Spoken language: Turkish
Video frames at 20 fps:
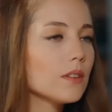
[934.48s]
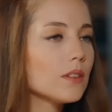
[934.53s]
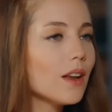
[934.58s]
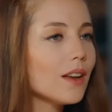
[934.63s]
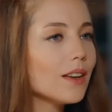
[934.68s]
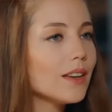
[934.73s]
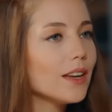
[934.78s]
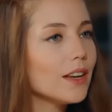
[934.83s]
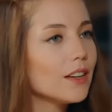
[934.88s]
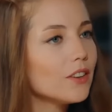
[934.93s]

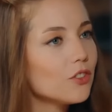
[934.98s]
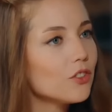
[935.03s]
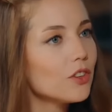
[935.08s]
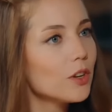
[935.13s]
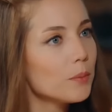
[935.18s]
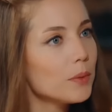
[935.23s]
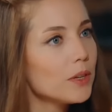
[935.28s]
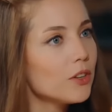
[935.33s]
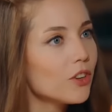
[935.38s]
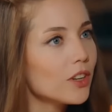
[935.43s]
Sanki
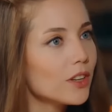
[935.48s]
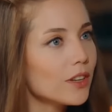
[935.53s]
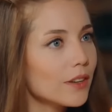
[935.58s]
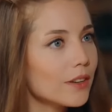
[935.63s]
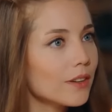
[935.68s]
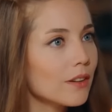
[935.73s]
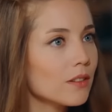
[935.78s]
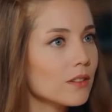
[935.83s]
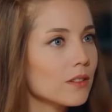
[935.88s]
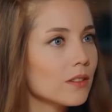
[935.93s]

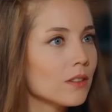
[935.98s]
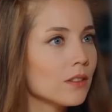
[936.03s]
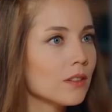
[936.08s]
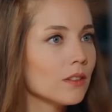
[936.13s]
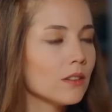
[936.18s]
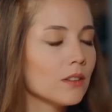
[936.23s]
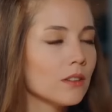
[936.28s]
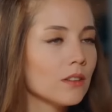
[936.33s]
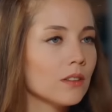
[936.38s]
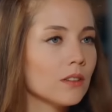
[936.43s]
yetiştirebilecektik Naz.
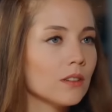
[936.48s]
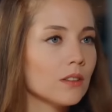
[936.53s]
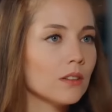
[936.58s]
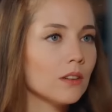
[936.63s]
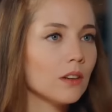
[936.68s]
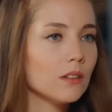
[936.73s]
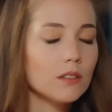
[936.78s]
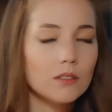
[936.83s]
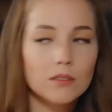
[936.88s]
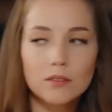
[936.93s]

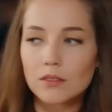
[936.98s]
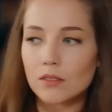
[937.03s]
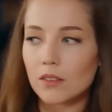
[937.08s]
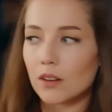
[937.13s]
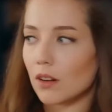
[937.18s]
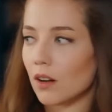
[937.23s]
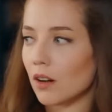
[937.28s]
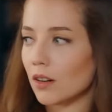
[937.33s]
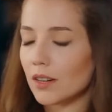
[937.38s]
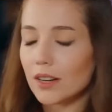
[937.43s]

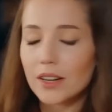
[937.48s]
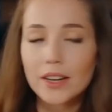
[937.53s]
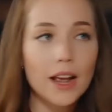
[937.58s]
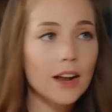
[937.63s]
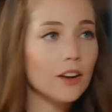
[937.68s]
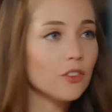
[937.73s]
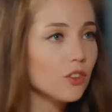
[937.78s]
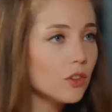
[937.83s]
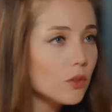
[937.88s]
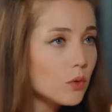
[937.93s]
Artık
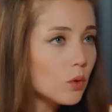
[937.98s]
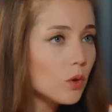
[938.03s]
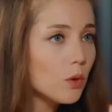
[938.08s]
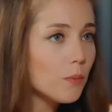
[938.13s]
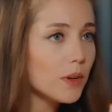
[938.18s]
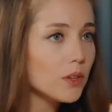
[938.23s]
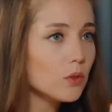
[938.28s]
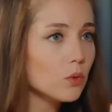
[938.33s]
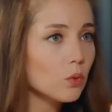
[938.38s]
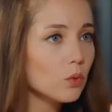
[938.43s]
gerçeği
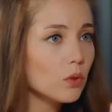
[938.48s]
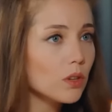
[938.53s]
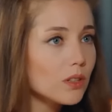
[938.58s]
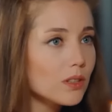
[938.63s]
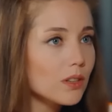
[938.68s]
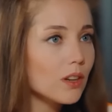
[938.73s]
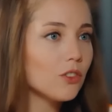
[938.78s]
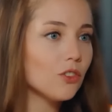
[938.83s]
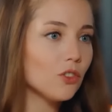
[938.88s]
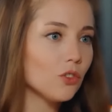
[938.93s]
söylemek
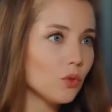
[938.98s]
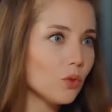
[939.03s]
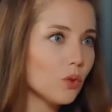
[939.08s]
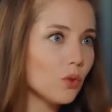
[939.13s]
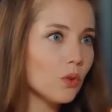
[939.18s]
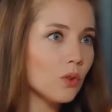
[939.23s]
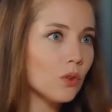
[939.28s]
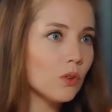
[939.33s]
zorundayız. Kaçış